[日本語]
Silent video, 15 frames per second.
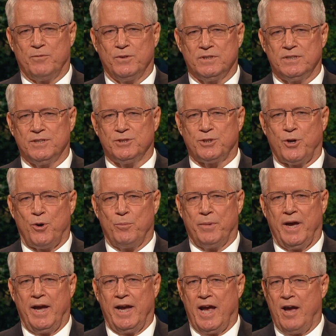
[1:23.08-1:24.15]
て地
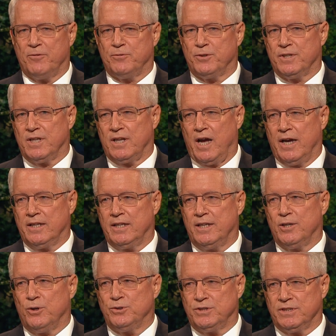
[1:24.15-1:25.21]
でした。
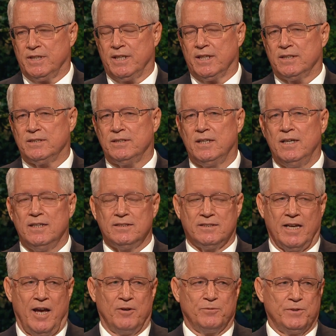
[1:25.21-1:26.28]

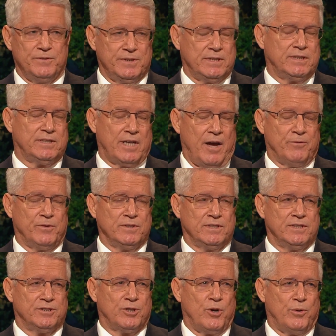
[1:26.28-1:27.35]
1915年頃、
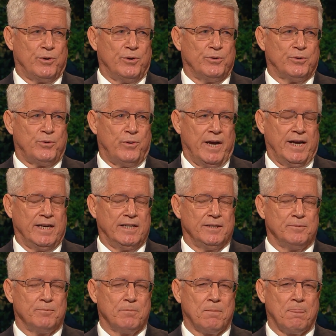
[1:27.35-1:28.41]
その埋め立て地に
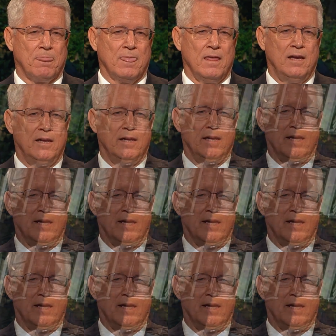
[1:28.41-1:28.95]
アパート